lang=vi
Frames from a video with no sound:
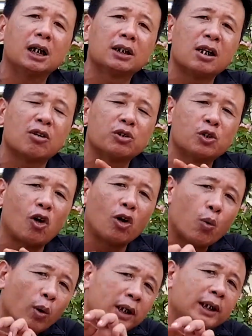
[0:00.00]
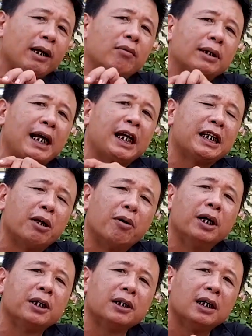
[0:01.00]
tức là con chó nó cuốn theo cái tay nhiều
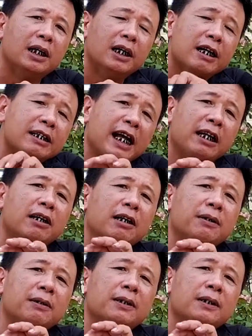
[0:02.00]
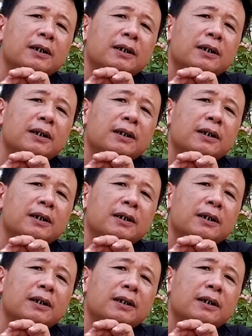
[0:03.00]
hơn nhanh hơn